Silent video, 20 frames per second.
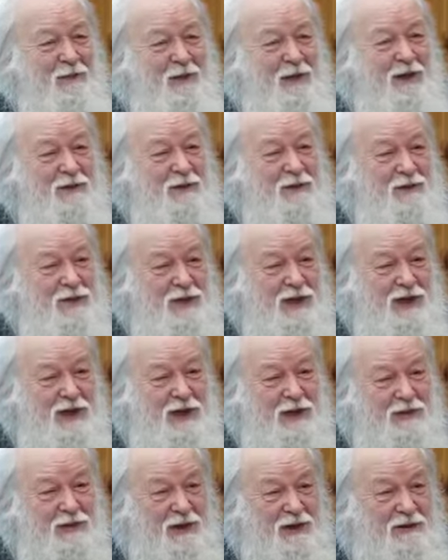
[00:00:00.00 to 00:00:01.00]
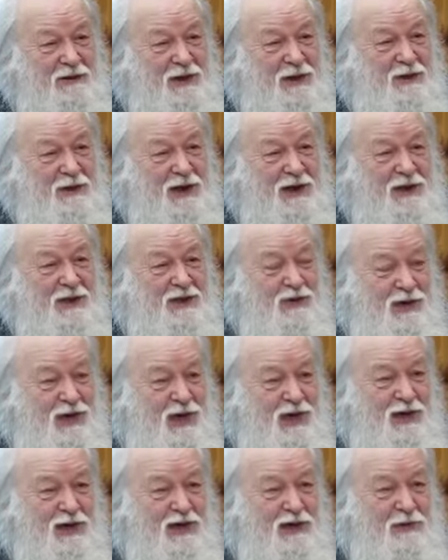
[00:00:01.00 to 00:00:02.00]
Она в душе она была в веру, конечно, но
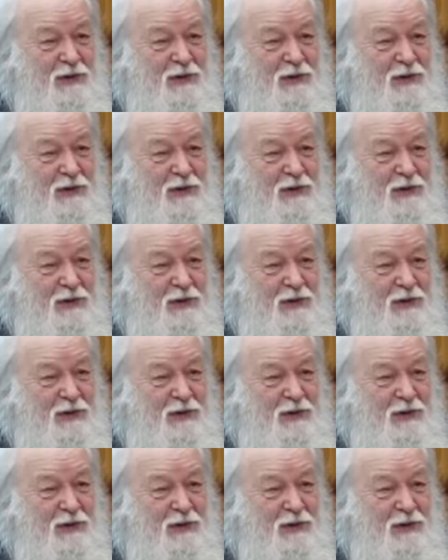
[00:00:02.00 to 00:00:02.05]
так это.